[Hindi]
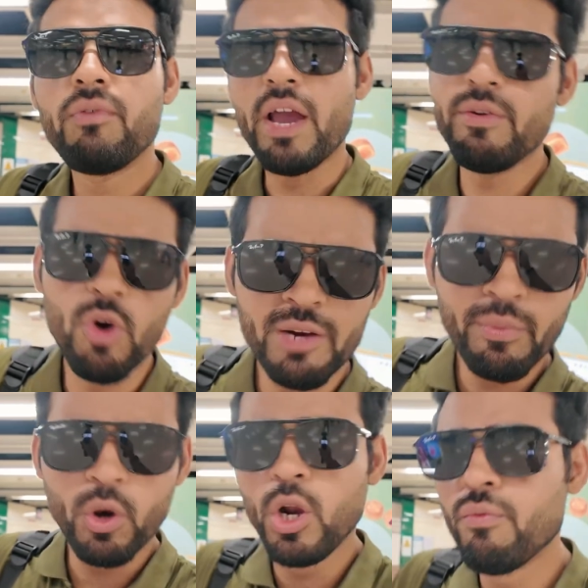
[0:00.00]
फाइव यू
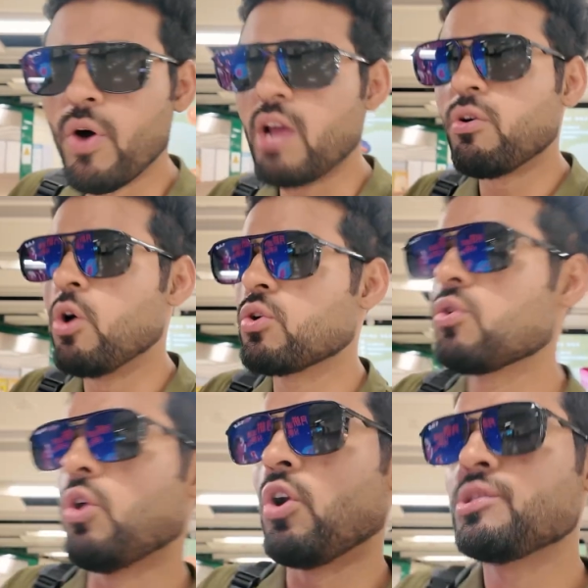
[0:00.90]
एन बोल लो फाइव
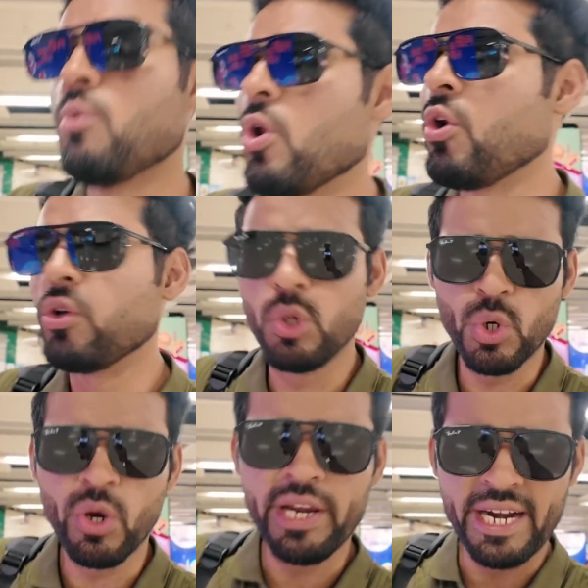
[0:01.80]
हांगकॉन्ग डॉलर बोल लो
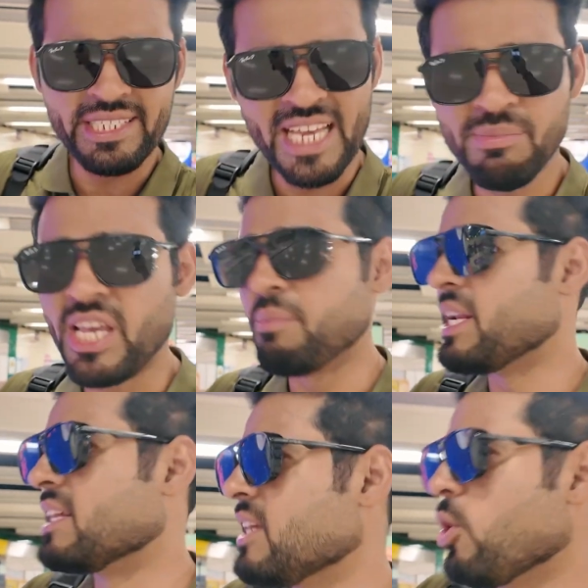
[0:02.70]
दोनों का रेट सेम सेम
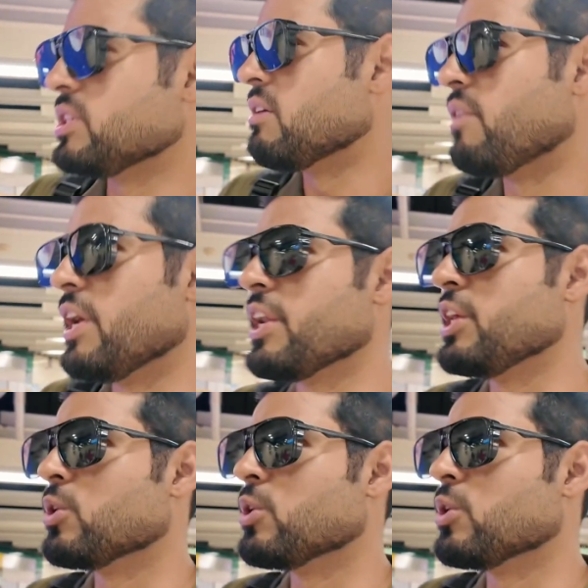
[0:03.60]
ही रहता है कोई इतना फ़र्क